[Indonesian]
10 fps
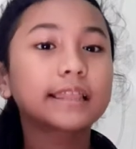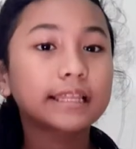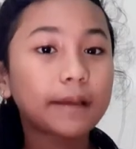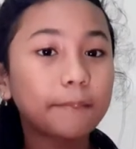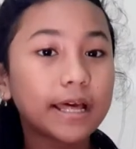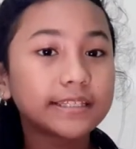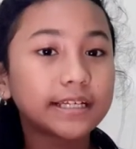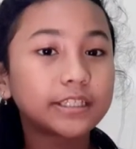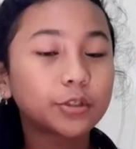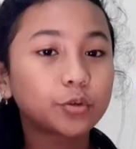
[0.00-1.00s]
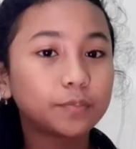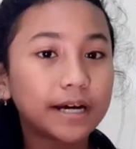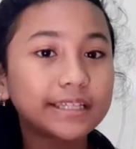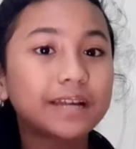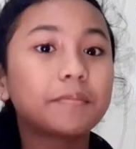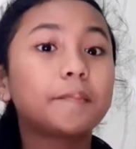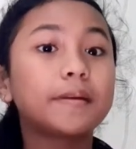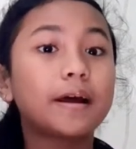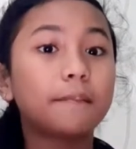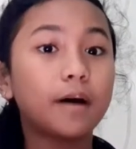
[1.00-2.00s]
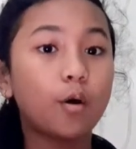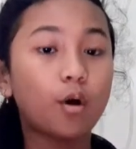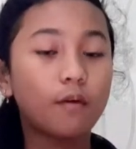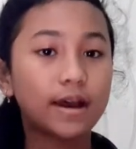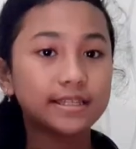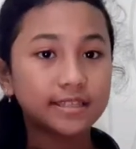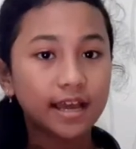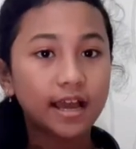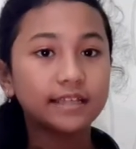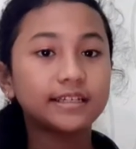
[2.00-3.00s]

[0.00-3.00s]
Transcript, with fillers: tetap belajar di rumah dan menambah wawasan.